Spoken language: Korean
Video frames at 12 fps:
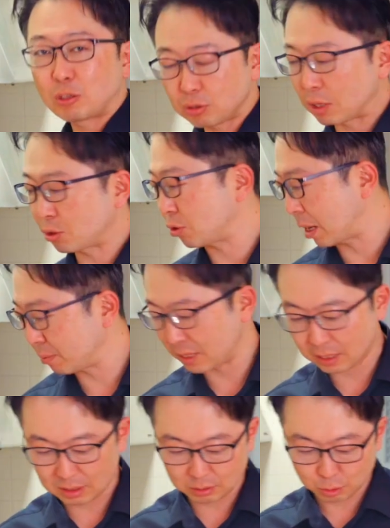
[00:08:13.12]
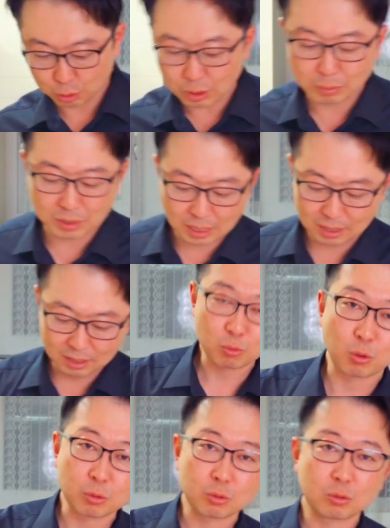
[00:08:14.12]
대충 대충 합니다 지금. 죄송합니다.
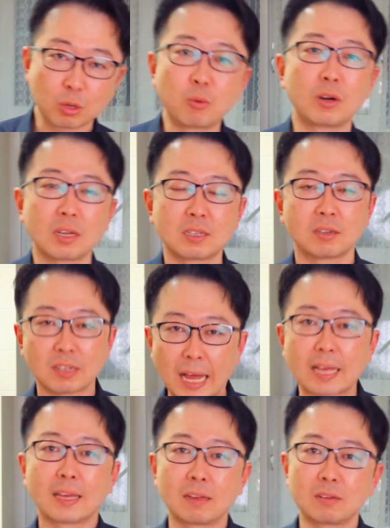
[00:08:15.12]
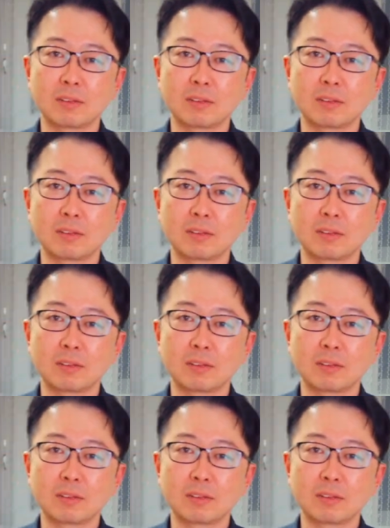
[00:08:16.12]
뭐 저 원래 그런 아이예요.